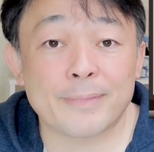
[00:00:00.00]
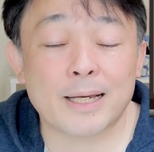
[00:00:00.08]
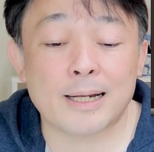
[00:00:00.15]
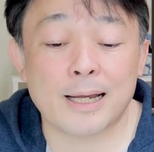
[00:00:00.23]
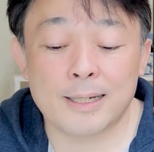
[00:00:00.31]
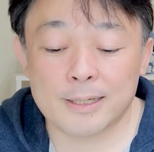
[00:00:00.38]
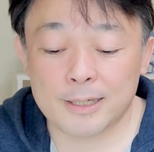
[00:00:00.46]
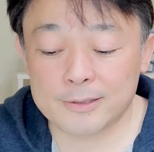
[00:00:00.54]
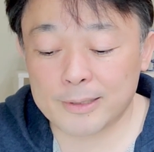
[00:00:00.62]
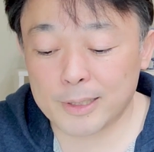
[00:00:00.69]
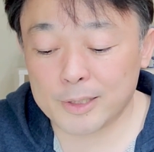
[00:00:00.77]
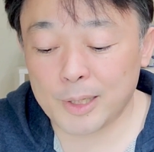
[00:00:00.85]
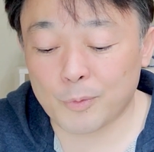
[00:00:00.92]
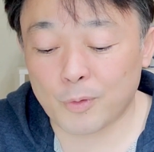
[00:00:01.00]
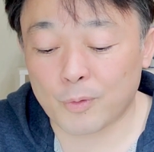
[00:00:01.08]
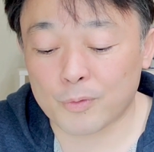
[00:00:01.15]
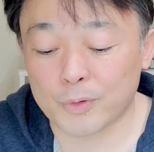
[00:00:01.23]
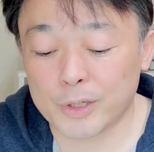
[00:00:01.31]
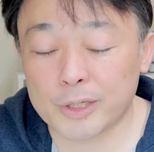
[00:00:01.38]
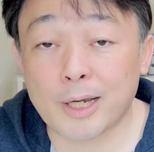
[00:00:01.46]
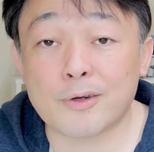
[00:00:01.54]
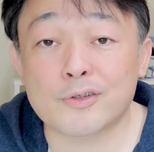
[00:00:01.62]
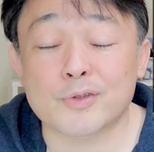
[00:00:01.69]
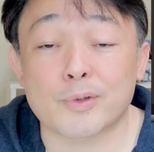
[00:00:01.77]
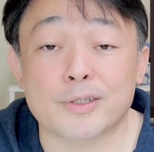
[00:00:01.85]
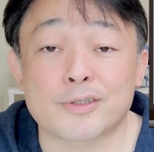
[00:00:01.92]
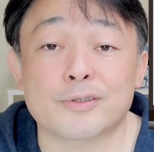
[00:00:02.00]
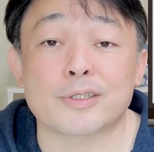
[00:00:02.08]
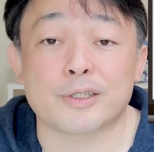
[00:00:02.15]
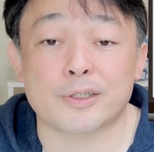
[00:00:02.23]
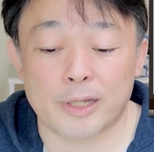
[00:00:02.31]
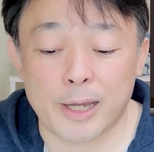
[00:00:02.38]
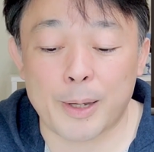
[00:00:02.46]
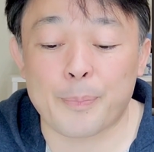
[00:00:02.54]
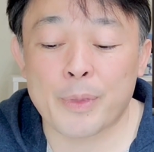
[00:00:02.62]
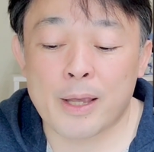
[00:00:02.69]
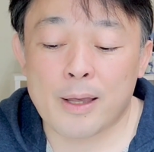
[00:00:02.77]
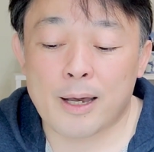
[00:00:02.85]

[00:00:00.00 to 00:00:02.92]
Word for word: だから、いずれにしても、この e-tax の手続きって、